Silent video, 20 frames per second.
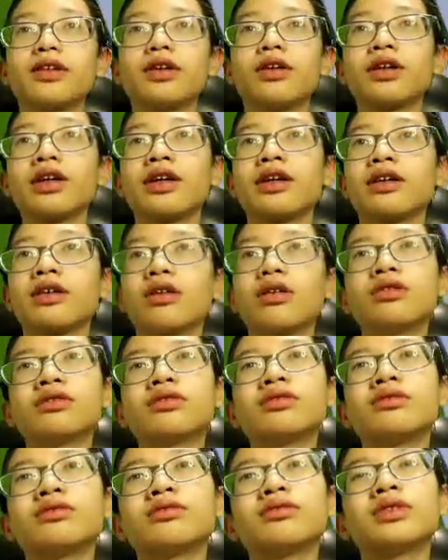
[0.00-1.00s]
Oke, okay,
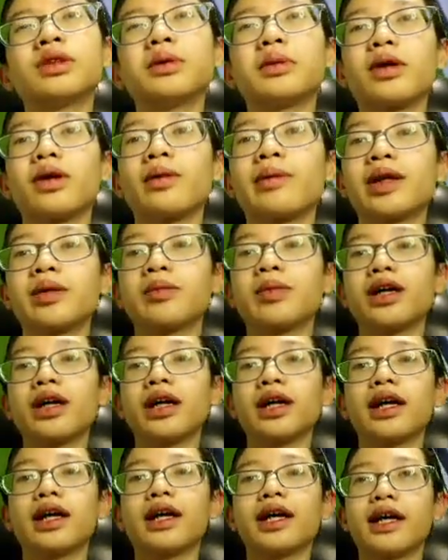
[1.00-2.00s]
oh 5,5
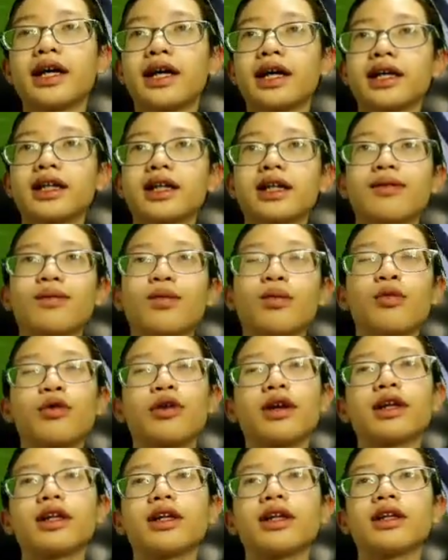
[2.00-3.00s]
karena ya kita
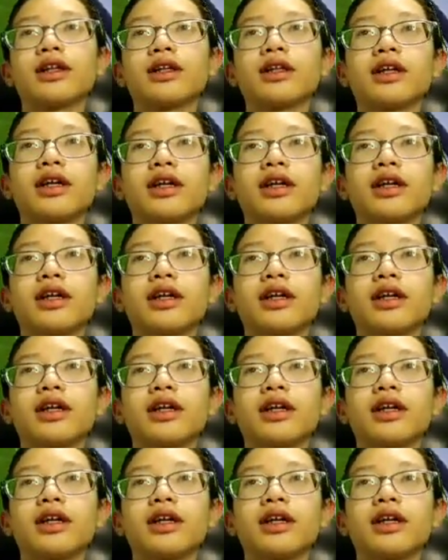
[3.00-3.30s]
kebobolan dan